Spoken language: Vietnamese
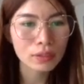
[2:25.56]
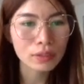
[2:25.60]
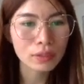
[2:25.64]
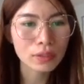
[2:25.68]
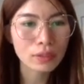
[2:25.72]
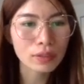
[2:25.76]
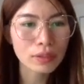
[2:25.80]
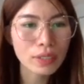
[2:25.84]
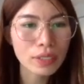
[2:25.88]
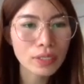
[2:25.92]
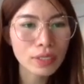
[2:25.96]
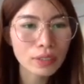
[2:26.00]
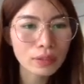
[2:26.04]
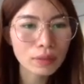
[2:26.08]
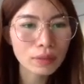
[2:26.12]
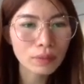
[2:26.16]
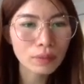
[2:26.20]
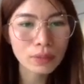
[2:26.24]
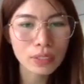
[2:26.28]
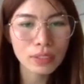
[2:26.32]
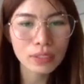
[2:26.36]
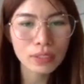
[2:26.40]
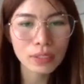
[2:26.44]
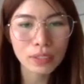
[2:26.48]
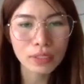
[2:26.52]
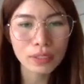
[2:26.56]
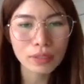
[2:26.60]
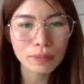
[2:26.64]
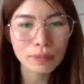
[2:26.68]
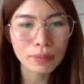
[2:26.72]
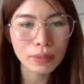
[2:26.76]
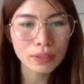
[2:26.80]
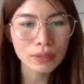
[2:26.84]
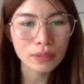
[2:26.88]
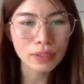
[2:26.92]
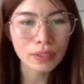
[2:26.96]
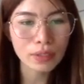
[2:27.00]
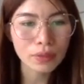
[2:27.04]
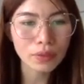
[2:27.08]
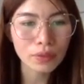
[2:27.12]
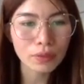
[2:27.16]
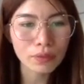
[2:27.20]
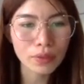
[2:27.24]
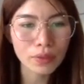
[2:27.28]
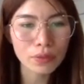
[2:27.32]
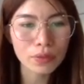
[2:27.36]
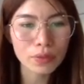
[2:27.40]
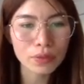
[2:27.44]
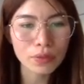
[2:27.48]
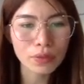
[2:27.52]
À, điền thông tin gì thì mình cứ điền vô
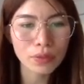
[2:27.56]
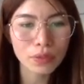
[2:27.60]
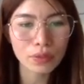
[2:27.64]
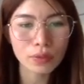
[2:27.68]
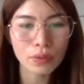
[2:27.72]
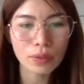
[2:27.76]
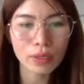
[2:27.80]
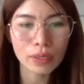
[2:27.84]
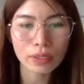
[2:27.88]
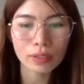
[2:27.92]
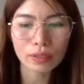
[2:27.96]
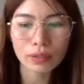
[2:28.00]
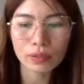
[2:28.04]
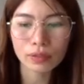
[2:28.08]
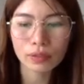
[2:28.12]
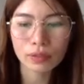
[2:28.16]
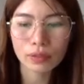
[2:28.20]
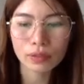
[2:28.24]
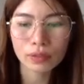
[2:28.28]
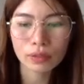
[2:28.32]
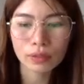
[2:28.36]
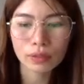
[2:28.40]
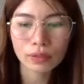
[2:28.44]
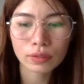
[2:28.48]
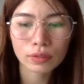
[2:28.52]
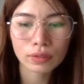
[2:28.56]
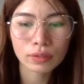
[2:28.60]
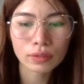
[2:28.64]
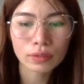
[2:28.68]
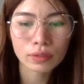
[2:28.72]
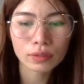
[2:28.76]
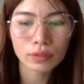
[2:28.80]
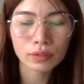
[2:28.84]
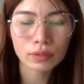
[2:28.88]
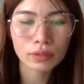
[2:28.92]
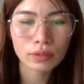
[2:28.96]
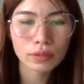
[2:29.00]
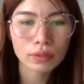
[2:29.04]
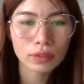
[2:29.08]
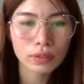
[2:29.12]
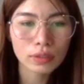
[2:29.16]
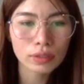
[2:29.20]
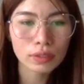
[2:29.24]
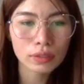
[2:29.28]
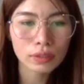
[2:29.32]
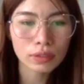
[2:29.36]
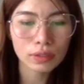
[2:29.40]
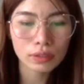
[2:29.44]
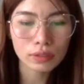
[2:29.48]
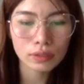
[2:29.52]
ví dụ số điện thoại.
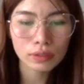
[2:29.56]
Chính